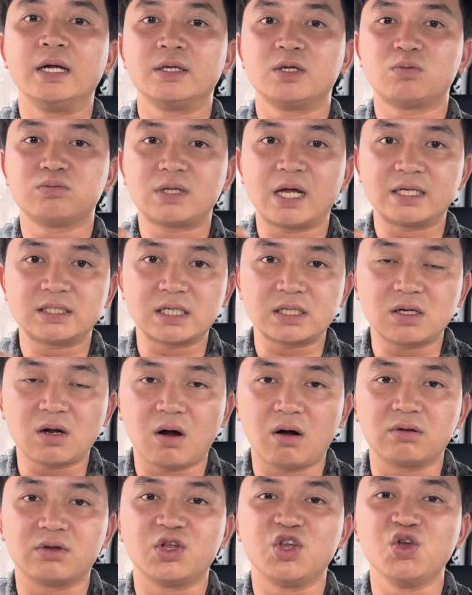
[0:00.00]
chúng ta sẽ
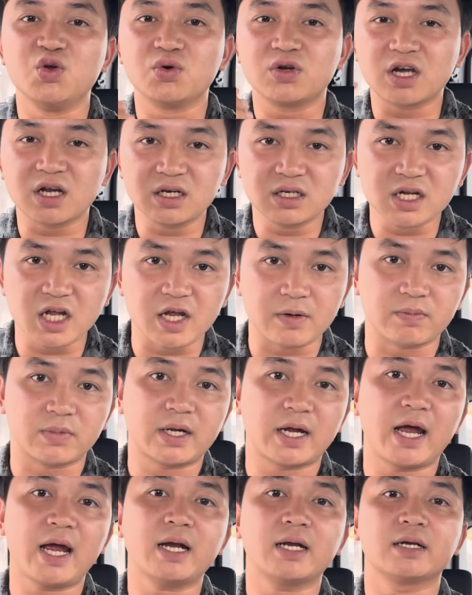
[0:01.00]
còn nhiều kinh nghiệm
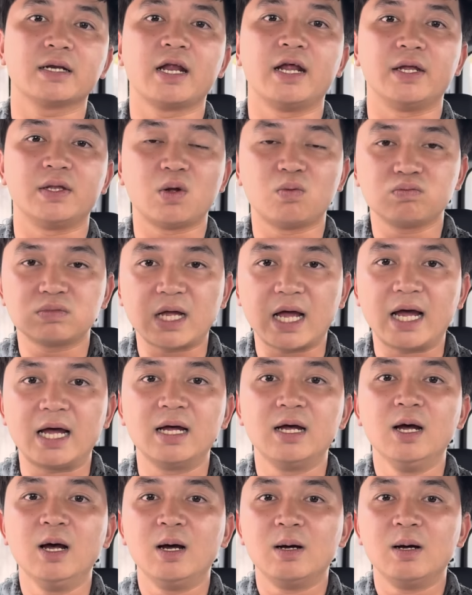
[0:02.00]
khác để chúng ta